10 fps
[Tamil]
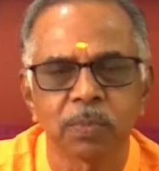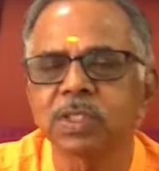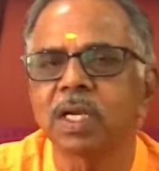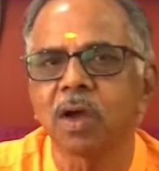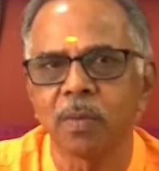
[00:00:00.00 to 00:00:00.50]

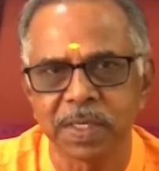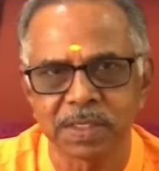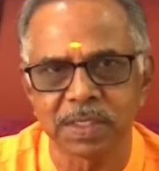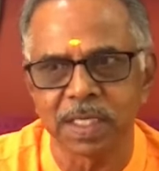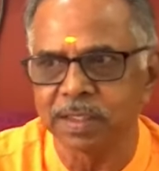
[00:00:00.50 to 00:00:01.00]
புத்திர
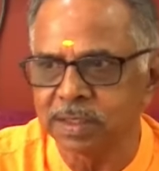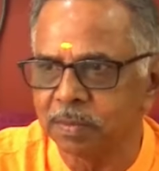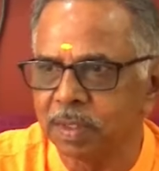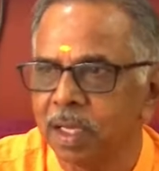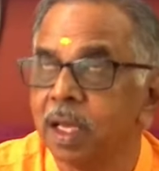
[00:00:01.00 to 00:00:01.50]
காமேஷ்டி
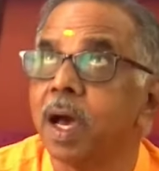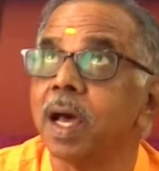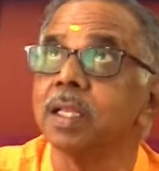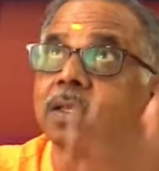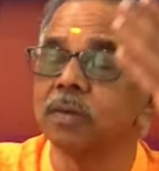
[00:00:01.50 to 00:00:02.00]
யஜ்யம்
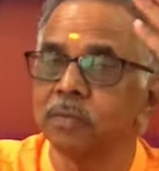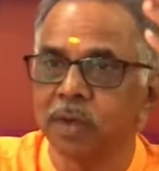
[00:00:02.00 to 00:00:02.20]
அல்லது